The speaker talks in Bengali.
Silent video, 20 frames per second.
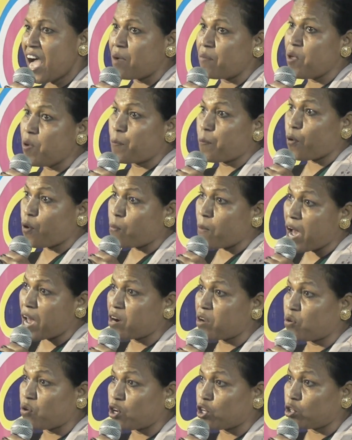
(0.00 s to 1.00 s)
আমি
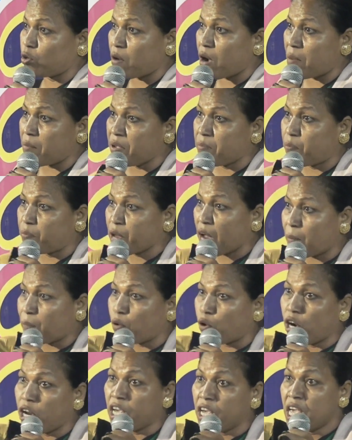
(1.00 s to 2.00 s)
প্রমাণ করে দেবো আমি যা
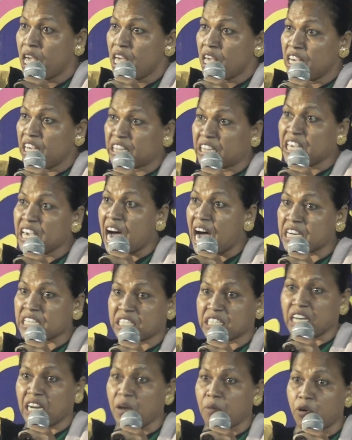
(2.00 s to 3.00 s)
বলি ইতিহাস
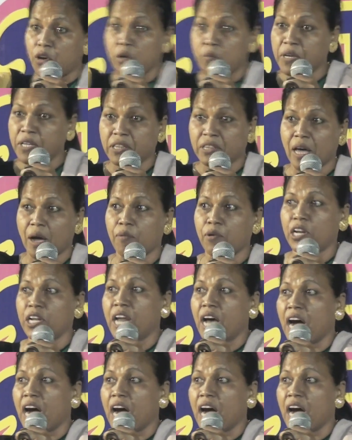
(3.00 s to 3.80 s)
জেনে বলি মিথ্যা বলি